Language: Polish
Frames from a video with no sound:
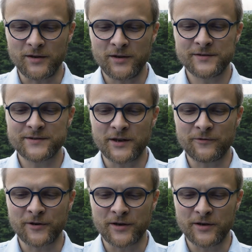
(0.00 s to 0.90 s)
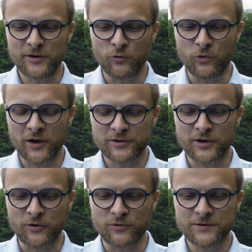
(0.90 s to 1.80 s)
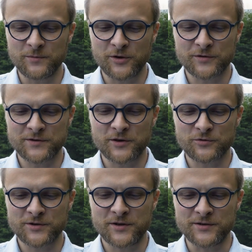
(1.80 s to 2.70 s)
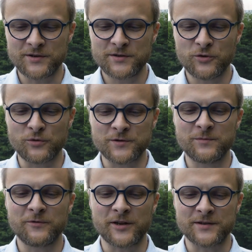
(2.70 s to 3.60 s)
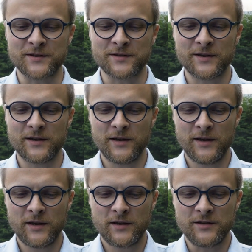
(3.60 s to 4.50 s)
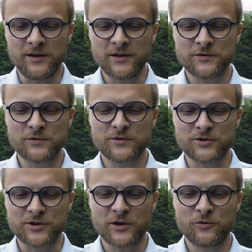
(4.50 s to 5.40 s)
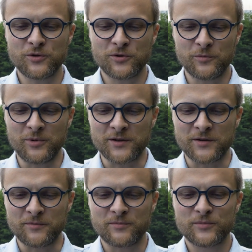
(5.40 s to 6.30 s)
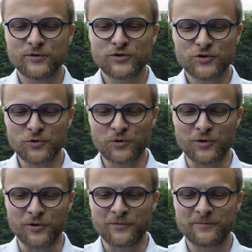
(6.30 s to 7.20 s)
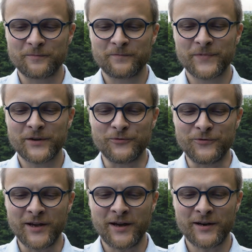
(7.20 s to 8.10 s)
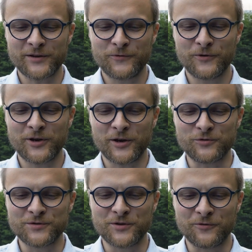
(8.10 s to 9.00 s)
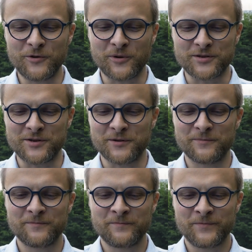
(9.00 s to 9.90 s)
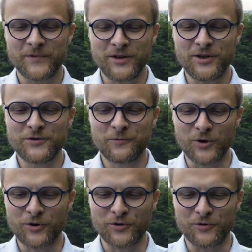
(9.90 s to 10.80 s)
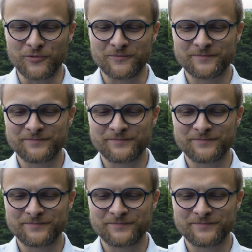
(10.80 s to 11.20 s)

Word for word: i z Ewangelii Łukasza, 8 rozdział, 48 werset. Jezus rzekł do kobiety: Córko, wiara Twoja uzdrowiła Cię. Idź w pokoju.